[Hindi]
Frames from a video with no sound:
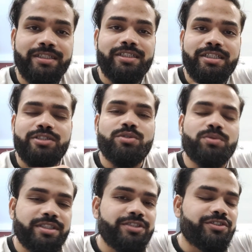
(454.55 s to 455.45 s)
ऐसा
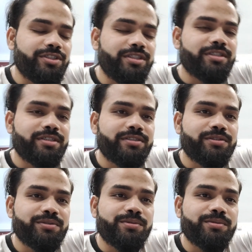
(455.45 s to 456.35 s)
होना नहीं चाहिए
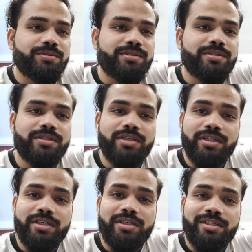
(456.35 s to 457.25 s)
सो
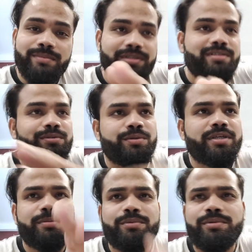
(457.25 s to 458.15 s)
so, बस हो
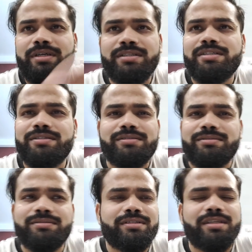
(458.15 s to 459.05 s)
गया अब तो आज का तो
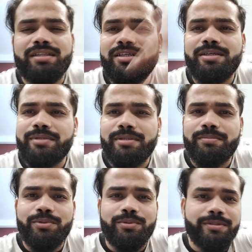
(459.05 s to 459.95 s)
कर दिया हमने
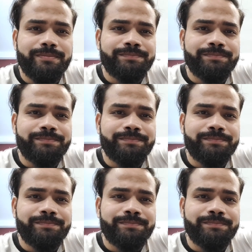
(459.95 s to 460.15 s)
अपलोड